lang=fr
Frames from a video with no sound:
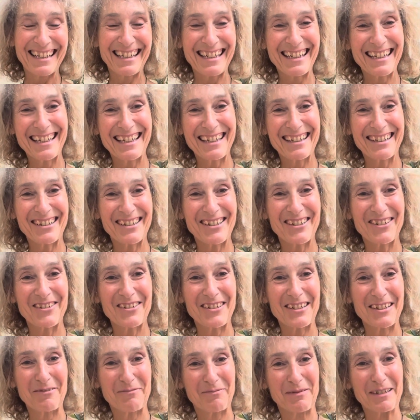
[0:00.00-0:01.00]
et euh,
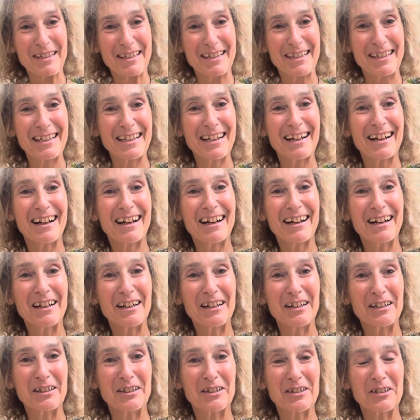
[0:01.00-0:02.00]
j'ai plaisir
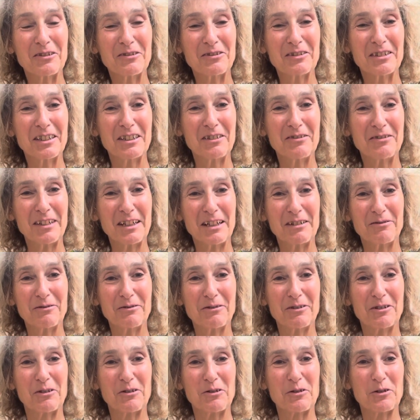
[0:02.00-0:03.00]
à continuer à vous
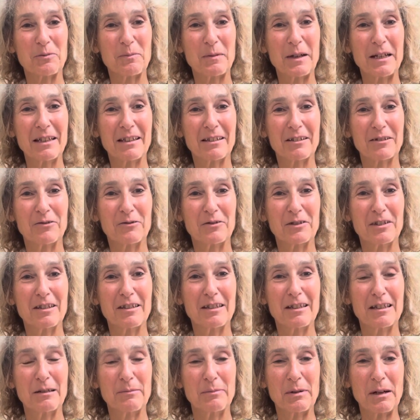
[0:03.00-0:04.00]
transmettre, donc
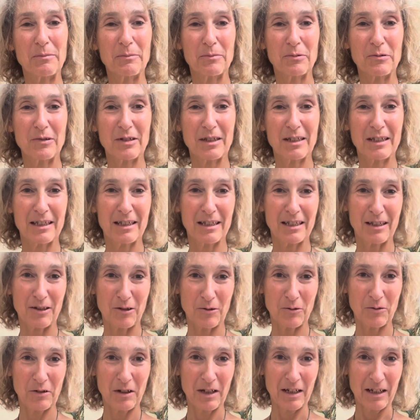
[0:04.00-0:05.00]
n'hésitez pas à me poser des
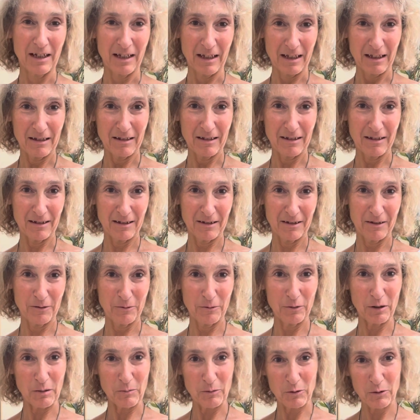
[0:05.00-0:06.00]
questions, euh, au
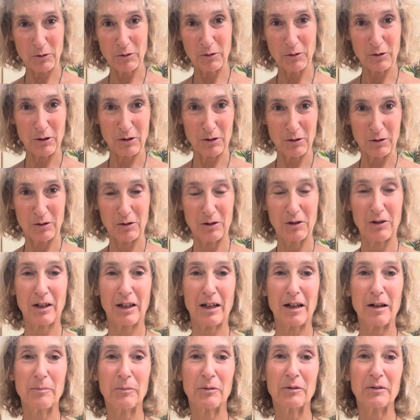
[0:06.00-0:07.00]
fur et à mesure, je
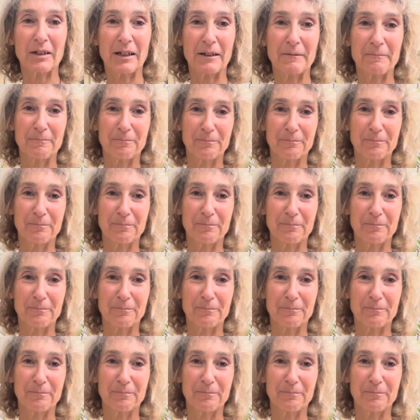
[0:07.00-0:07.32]
répondrai.